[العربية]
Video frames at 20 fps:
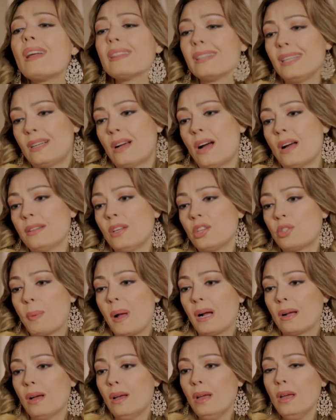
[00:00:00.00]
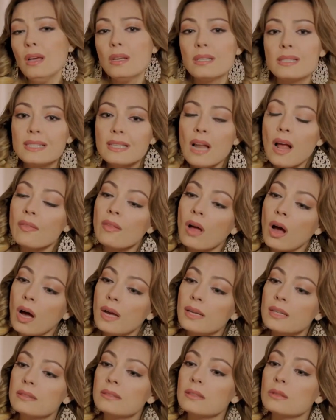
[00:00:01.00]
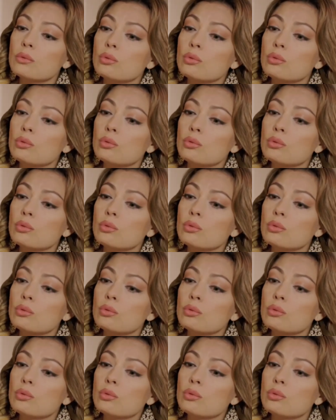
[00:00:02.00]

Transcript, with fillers: صدقيني انا بعزك واول ما دريت